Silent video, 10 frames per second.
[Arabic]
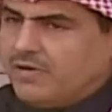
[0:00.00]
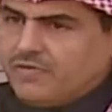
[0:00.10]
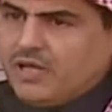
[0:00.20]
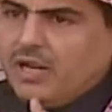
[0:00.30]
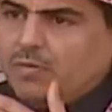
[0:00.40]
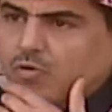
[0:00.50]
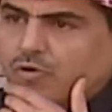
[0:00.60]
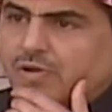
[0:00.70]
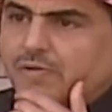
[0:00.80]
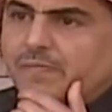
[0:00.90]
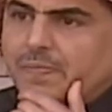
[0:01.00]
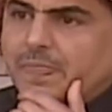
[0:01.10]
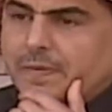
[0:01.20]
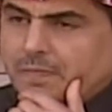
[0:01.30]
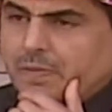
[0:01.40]
كيف يتعلمون
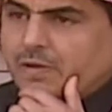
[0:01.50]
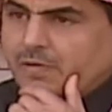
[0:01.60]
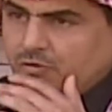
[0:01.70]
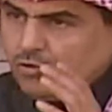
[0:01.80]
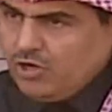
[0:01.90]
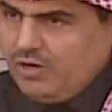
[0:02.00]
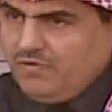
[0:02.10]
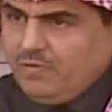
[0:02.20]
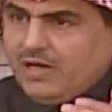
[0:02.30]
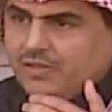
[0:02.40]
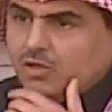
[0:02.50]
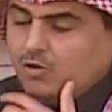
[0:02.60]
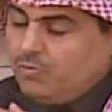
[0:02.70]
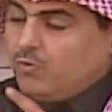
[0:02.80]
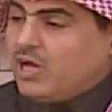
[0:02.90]
تحتاج نظره
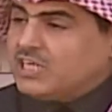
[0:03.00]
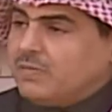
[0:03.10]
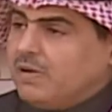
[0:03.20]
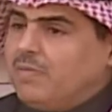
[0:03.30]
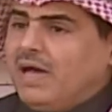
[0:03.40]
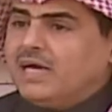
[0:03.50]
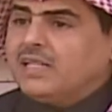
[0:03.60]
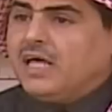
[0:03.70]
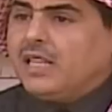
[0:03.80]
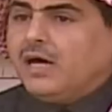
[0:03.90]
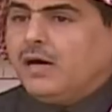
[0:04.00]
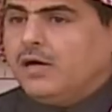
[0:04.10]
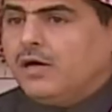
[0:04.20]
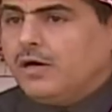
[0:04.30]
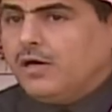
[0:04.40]
بالمناسبة المعهد هذا
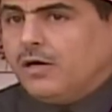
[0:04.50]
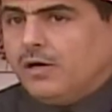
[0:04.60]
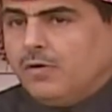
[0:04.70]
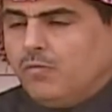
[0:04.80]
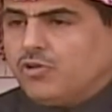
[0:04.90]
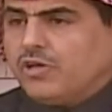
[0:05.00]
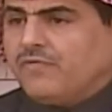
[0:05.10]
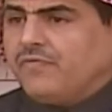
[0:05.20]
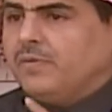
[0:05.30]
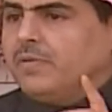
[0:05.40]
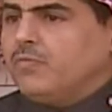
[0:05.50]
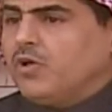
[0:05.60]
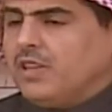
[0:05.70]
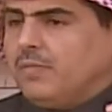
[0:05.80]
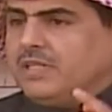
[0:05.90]
آه، آه، معترف فيه من
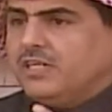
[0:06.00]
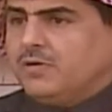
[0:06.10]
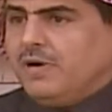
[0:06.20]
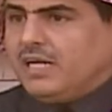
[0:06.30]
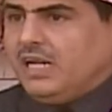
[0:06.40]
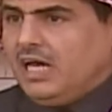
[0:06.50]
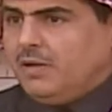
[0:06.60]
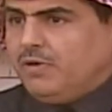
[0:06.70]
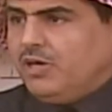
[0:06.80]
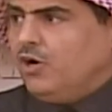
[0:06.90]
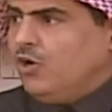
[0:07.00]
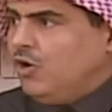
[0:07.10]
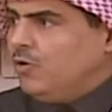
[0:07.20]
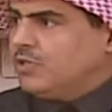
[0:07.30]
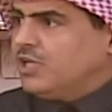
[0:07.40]
منظمة الجمارك العالمية
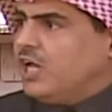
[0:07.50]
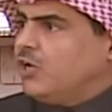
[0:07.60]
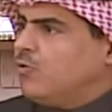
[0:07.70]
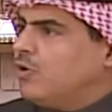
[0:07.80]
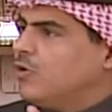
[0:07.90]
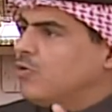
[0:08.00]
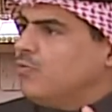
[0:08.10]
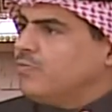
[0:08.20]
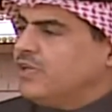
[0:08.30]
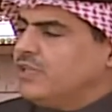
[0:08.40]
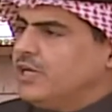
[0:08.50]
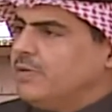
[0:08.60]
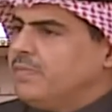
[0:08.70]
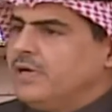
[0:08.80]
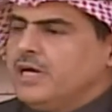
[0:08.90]
وبالتالي هو اللي يقوم
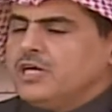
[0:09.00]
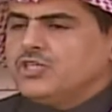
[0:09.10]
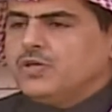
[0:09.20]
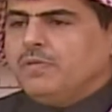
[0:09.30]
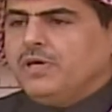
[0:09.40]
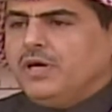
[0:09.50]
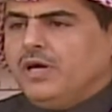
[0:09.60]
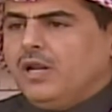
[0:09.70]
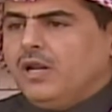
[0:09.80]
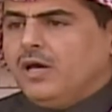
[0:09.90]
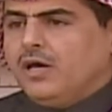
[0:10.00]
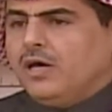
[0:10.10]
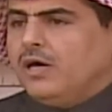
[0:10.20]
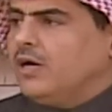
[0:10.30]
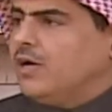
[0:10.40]
بتدريب جميع
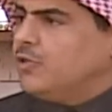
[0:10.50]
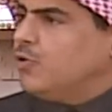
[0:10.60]
آه،